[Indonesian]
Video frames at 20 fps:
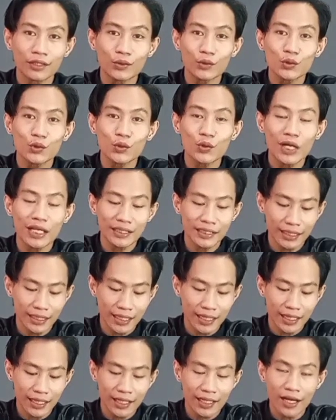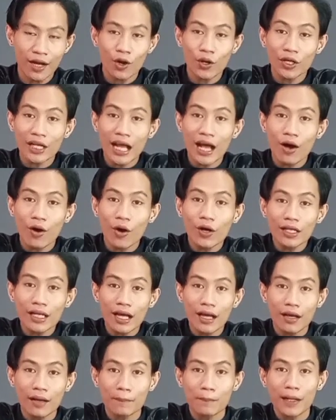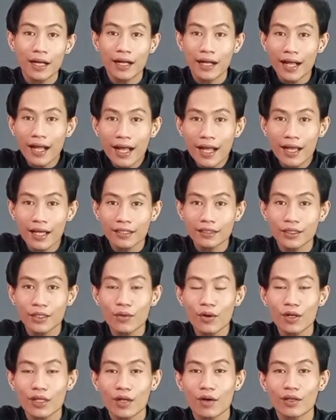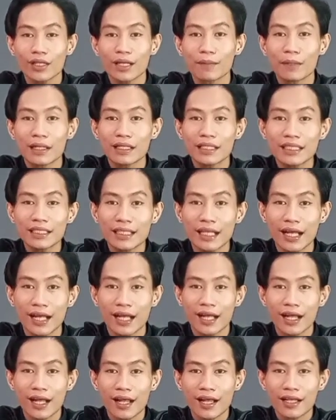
Ditujukannya ke orang-orang Mekah atau orang-orang Madinah.